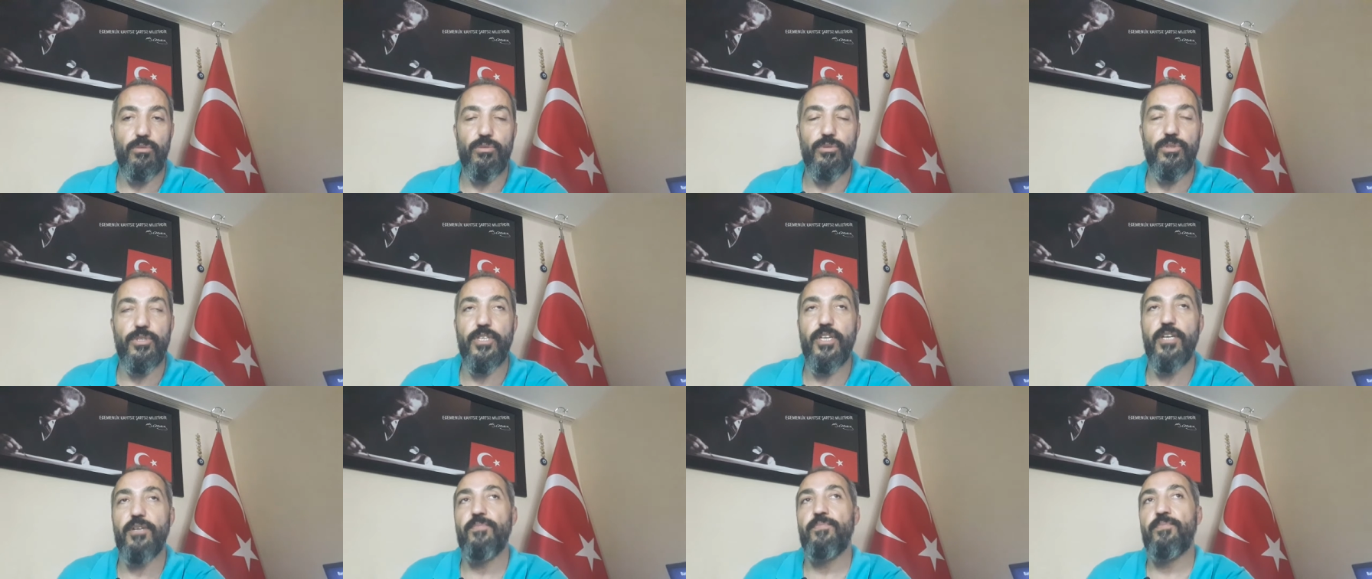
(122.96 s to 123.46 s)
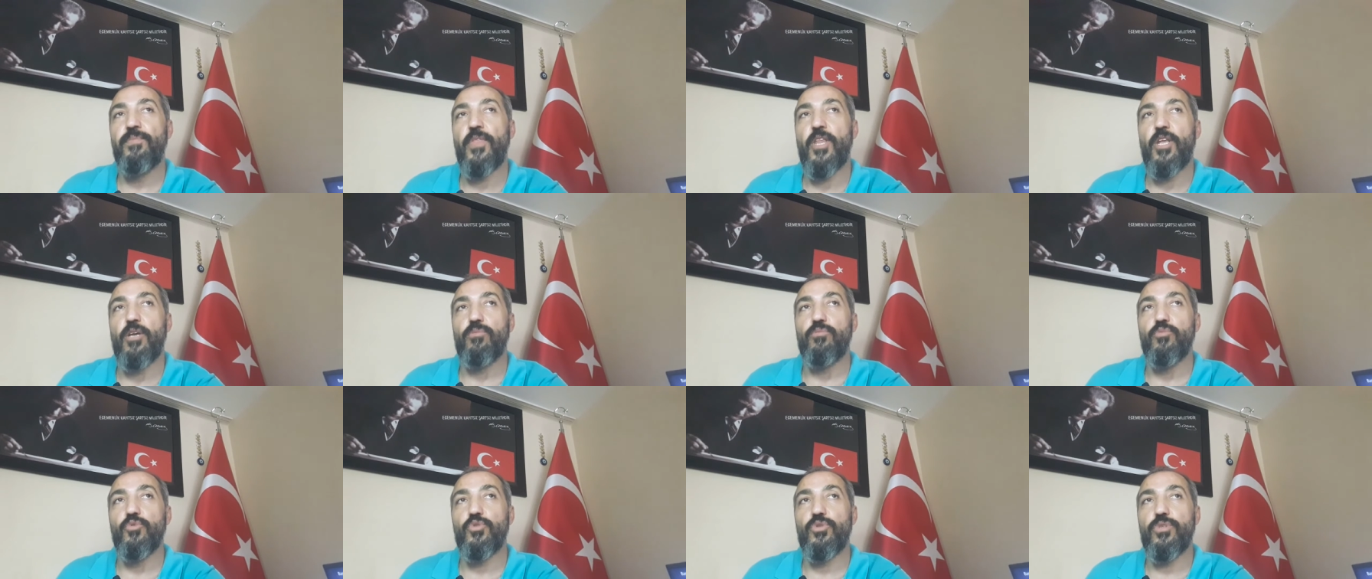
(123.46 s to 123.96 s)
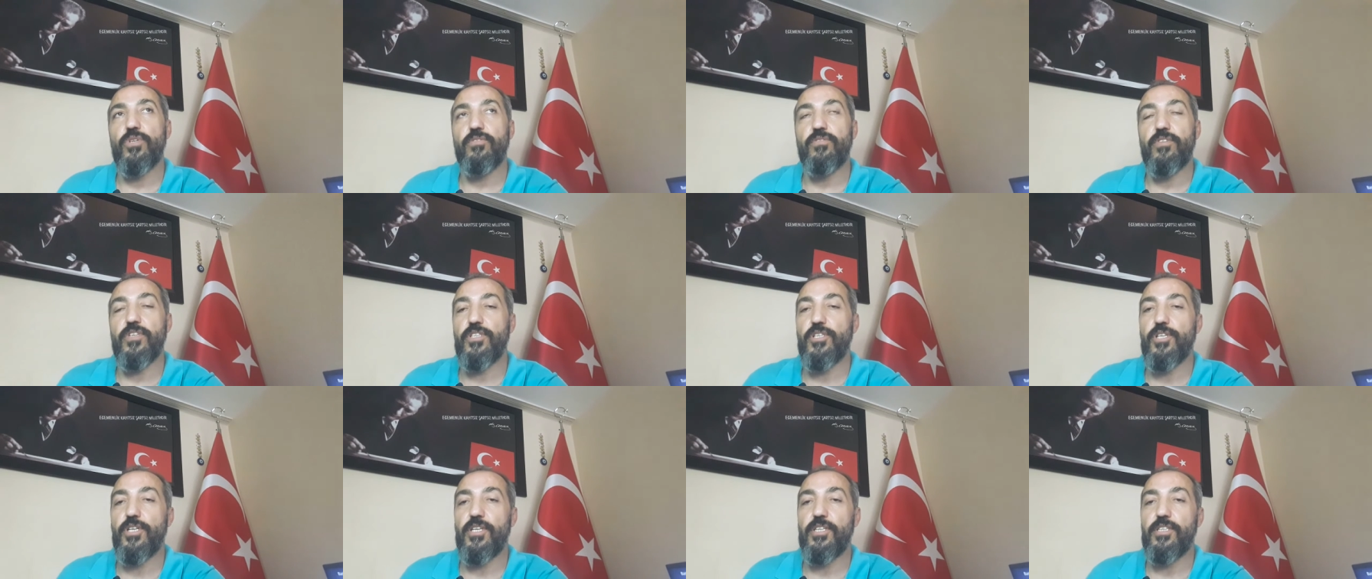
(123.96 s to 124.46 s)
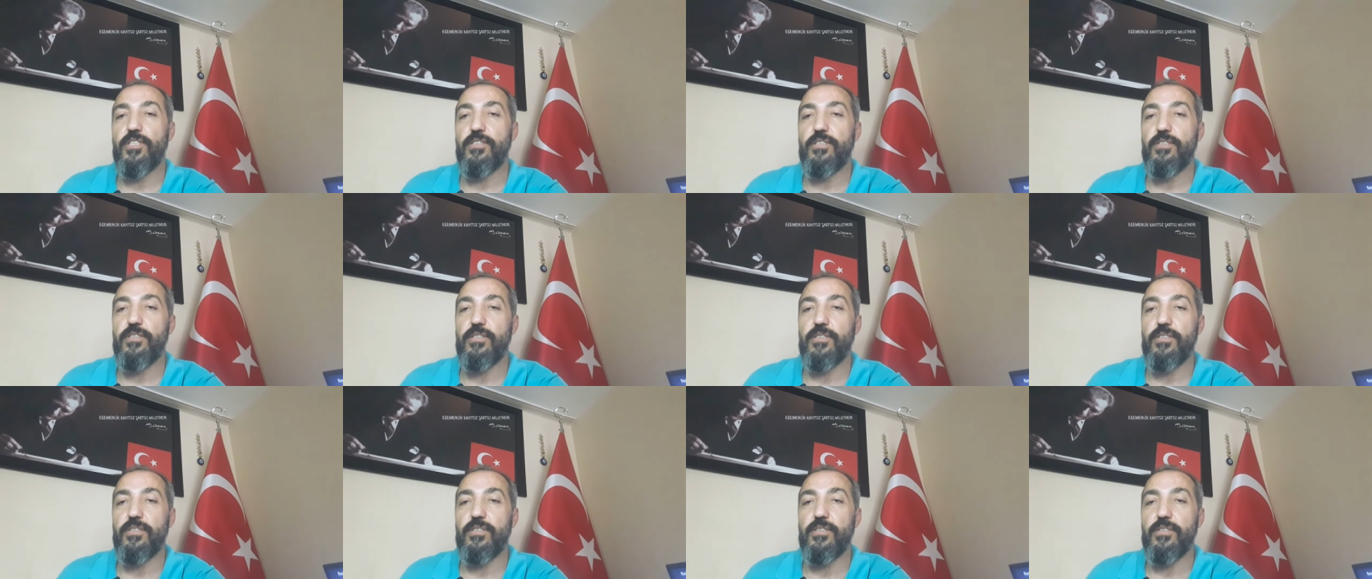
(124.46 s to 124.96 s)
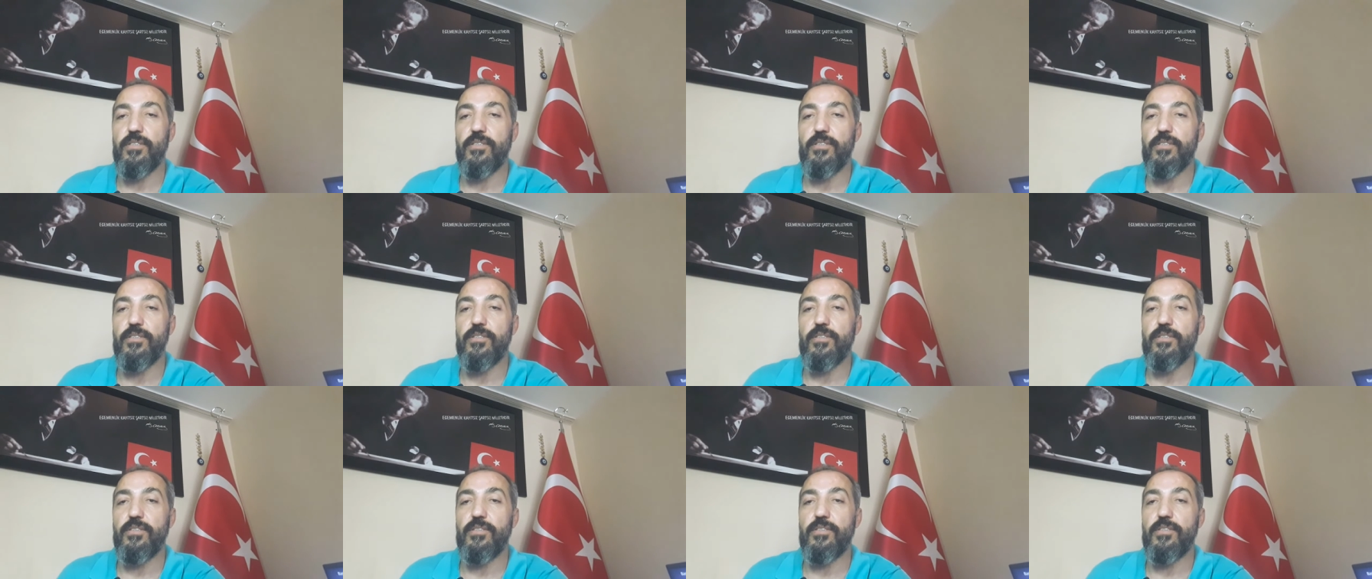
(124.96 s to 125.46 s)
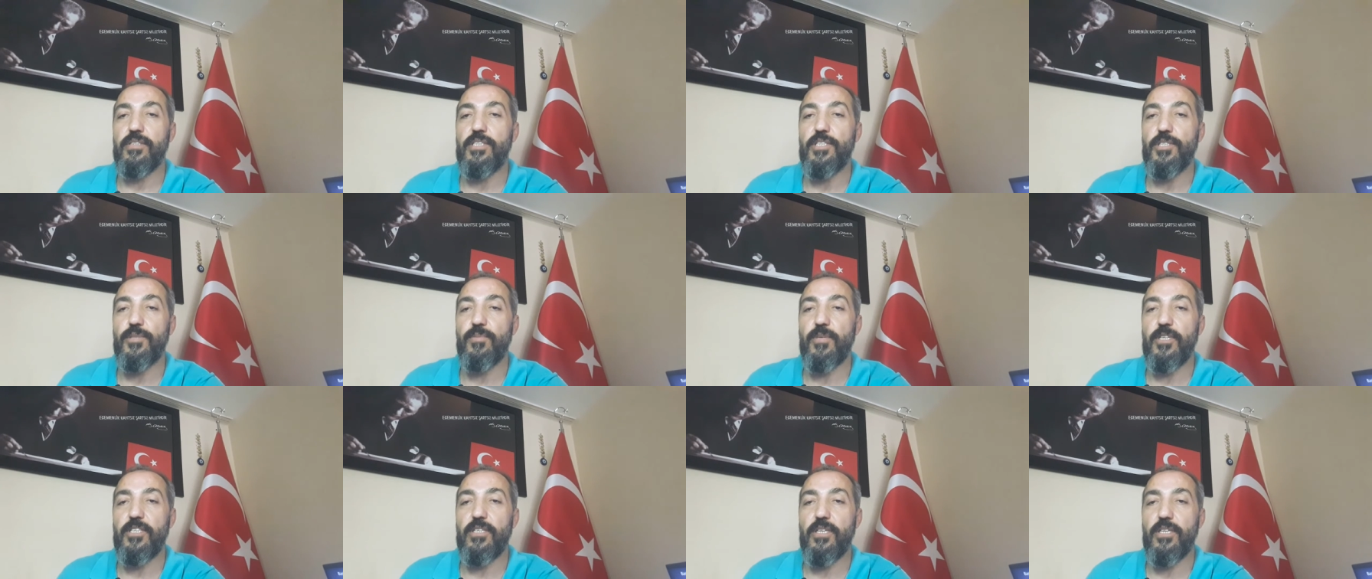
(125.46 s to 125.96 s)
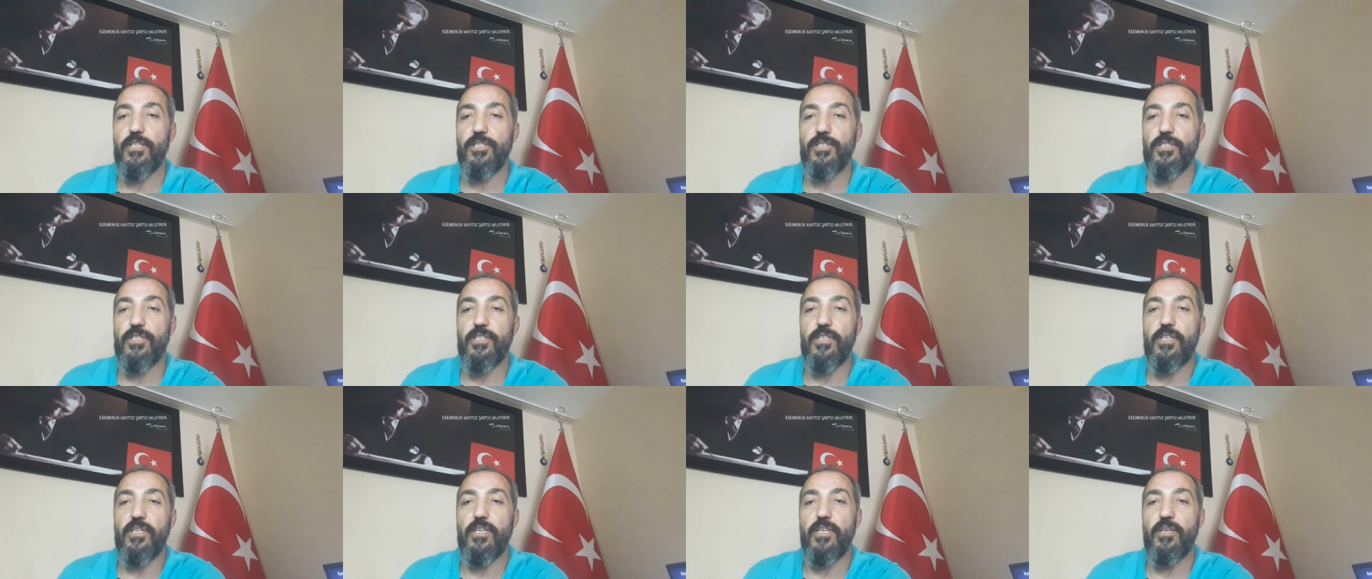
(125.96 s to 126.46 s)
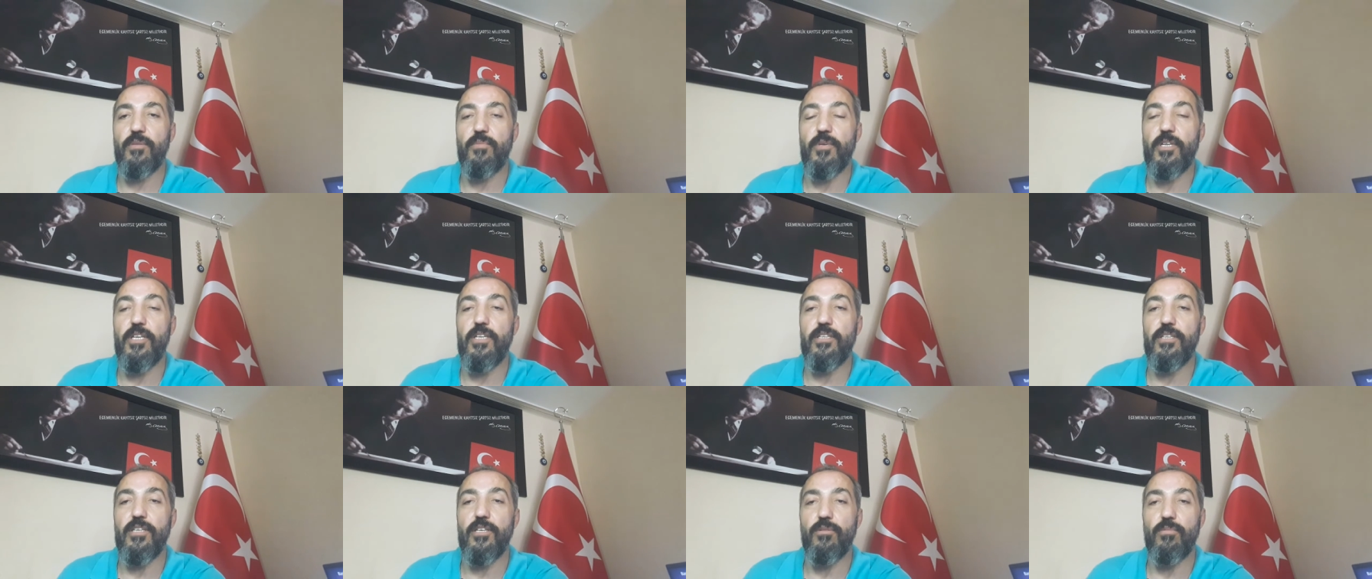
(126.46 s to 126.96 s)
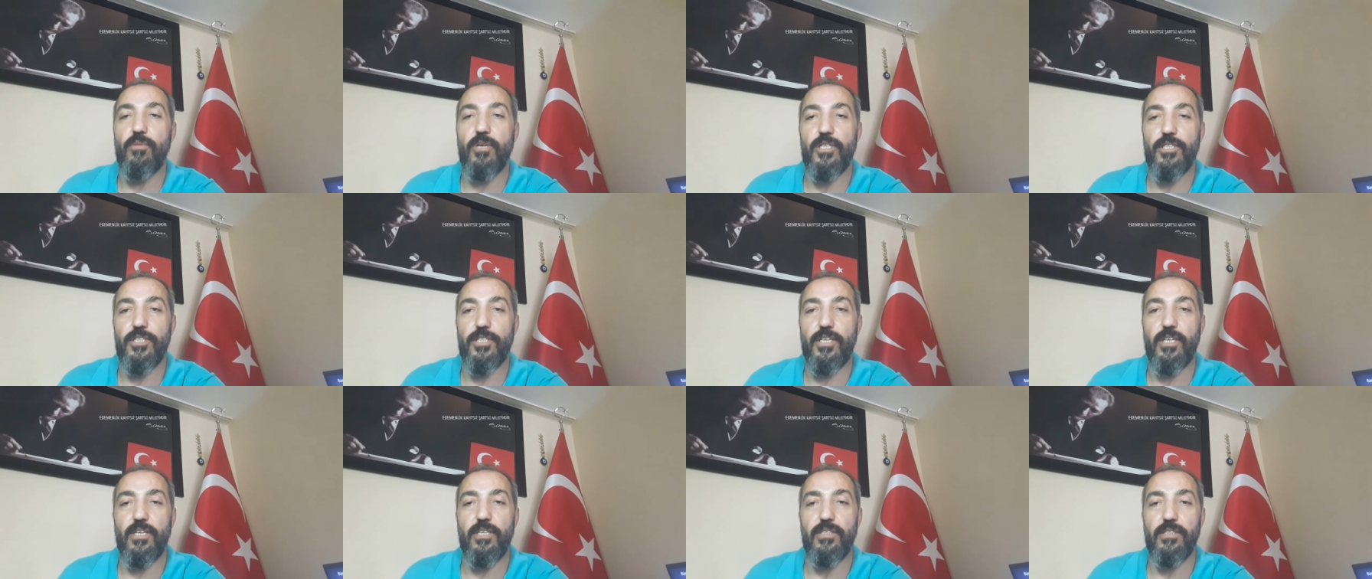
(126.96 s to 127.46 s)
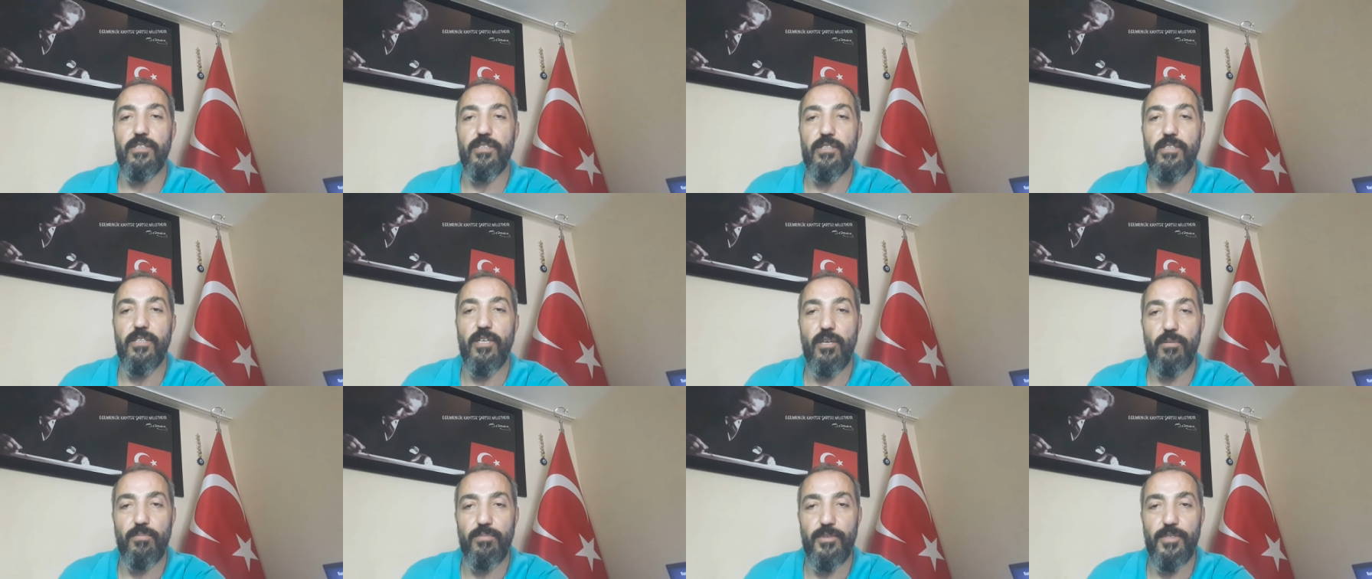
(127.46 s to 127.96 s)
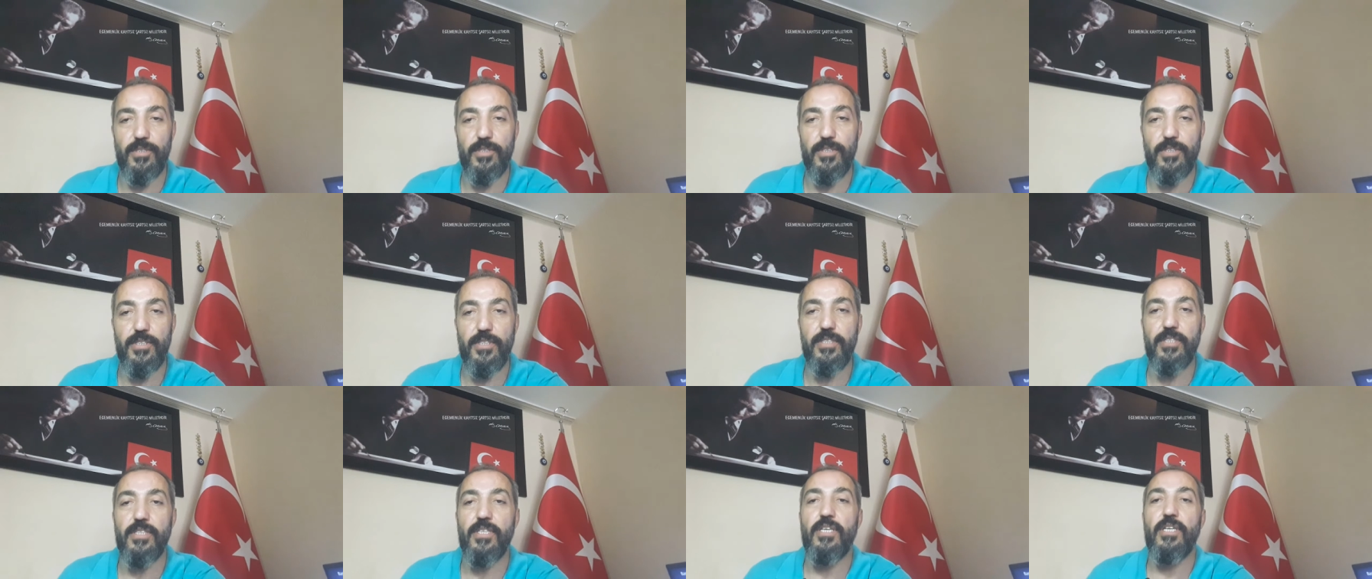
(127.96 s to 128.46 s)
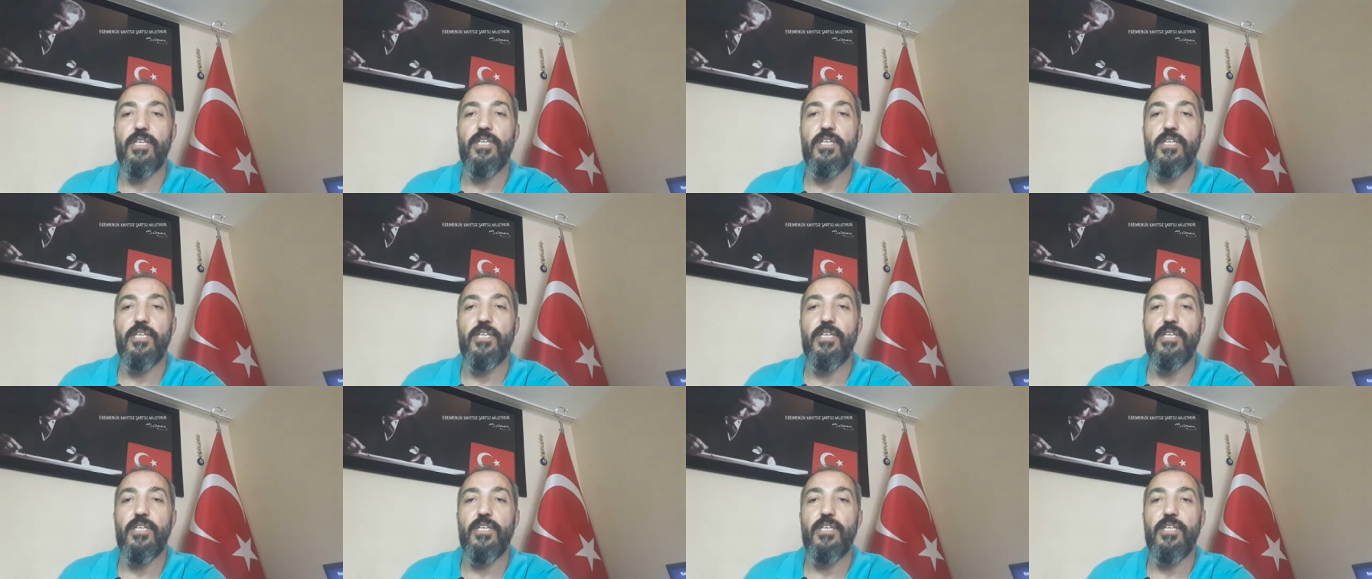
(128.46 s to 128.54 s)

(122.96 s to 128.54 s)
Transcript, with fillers: önce Mustafa Çay'ın e, hizmet aşkıyla belediye başkanlığı yaptığını,